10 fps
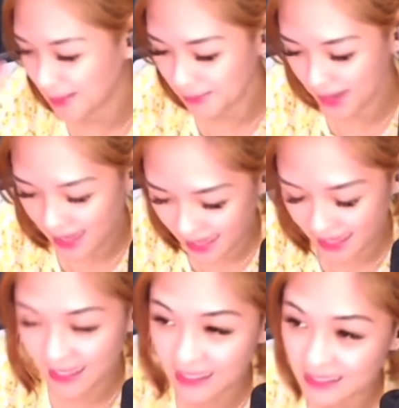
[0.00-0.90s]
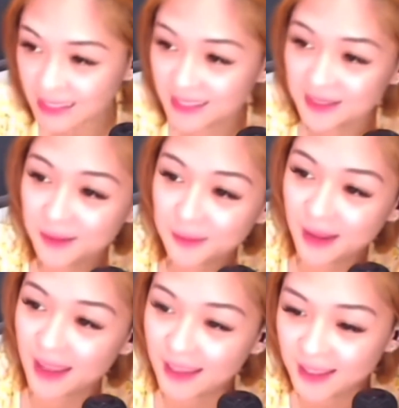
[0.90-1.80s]
my eyes and you
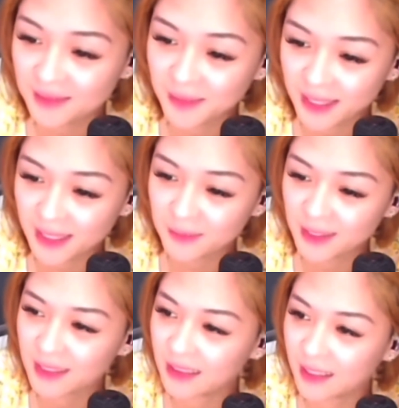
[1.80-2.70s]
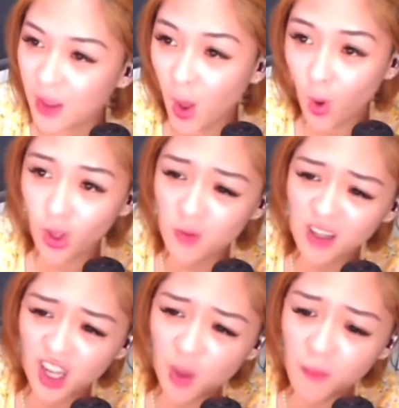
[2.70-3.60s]
made me believe. Hoy, huwag
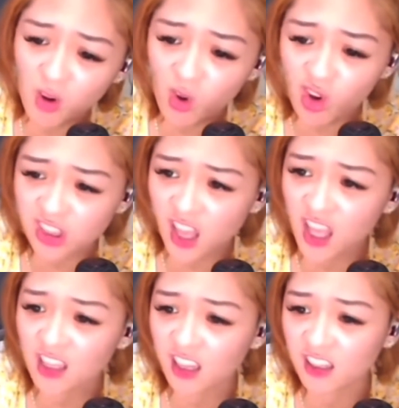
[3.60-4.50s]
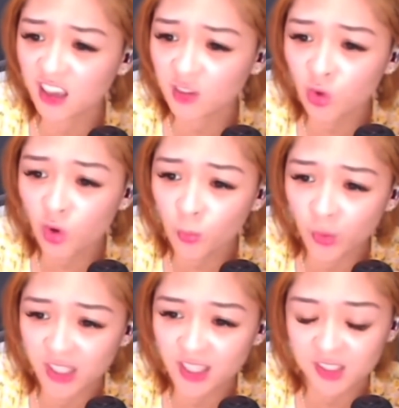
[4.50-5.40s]
kayo malungkot dahil nag, ano, umuwi
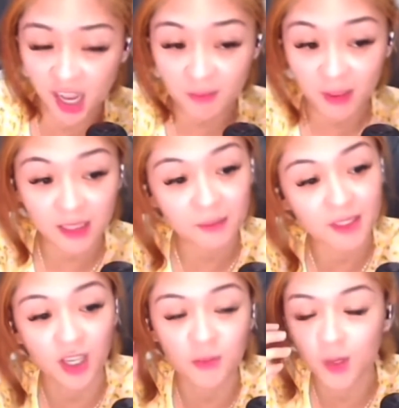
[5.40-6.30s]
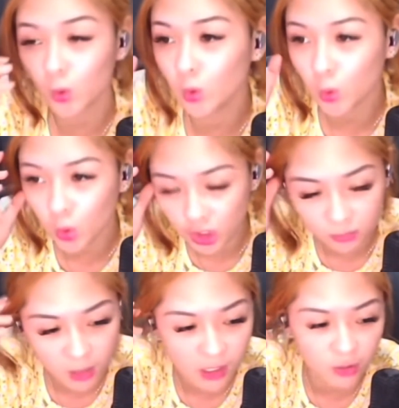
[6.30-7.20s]
na siya. Ba't naman kayo malulungkot,
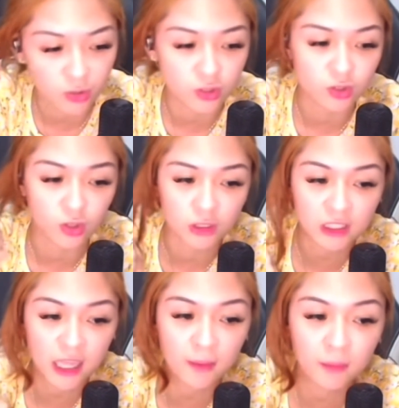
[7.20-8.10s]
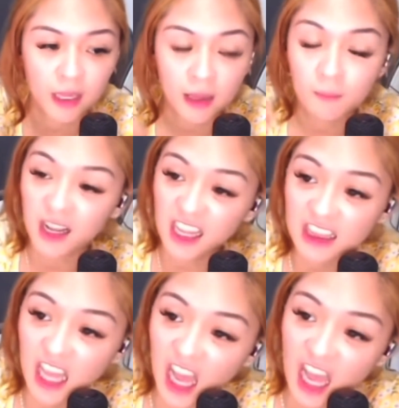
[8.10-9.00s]
mga lods, no? Di type, maganda
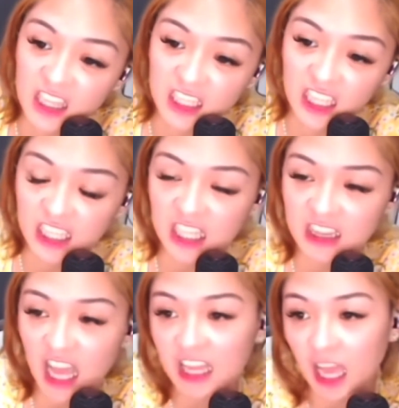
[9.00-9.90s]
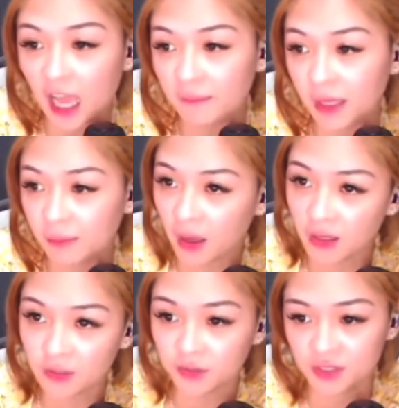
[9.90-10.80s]
nga na nagkita na kami, mga
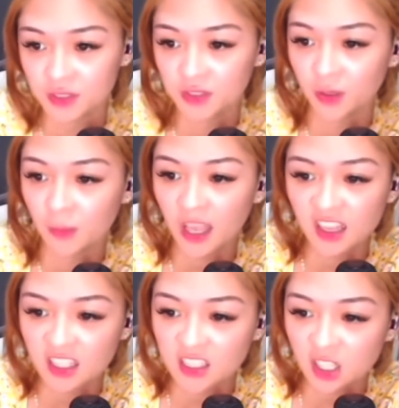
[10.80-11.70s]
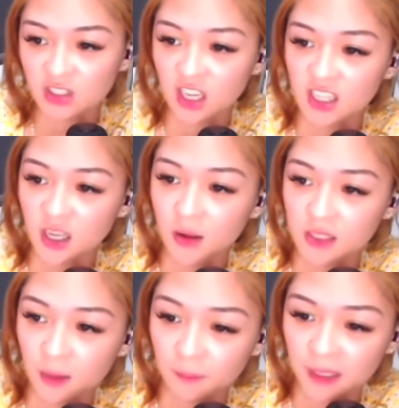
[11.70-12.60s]
lods, no? And isa yun sa isa sa
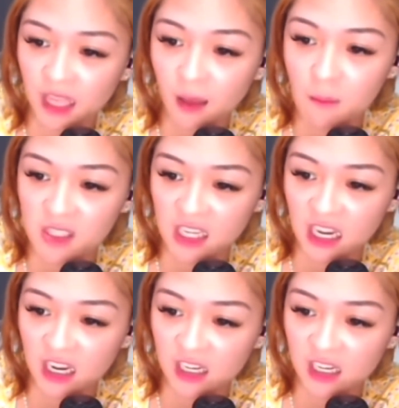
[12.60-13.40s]
pinakamasayang